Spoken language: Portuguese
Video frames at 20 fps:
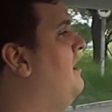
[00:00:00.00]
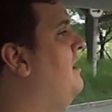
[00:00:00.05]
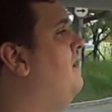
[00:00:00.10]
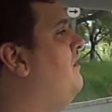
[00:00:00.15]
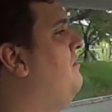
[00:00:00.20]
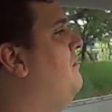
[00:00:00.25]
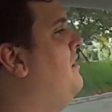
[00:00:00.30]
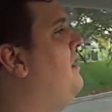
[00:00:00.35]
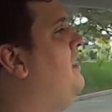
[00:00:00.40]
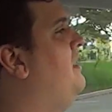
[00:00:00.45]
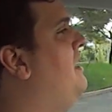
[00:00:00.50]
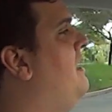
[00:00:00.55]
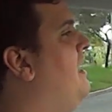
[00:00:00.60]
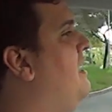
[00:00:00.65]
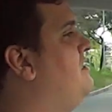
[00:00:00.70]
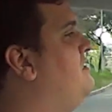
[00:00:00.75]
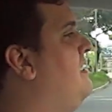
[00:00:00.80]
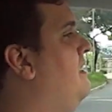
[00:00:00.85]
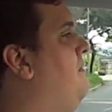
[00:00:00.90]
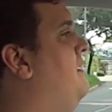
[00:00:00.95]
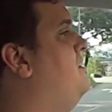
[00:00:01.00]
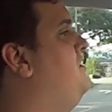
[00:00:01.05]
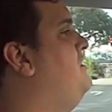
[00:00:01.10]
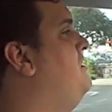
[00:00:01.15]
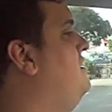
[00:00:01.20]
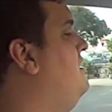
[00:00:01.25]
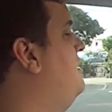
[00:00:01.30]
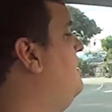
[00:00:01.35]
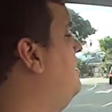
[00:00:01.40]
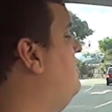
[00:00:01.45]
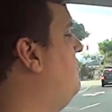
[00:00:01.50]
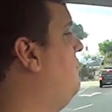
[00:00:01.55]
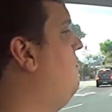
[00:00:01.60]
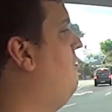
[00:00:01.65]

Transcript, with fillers: Eu não queria gastar mais dinheiro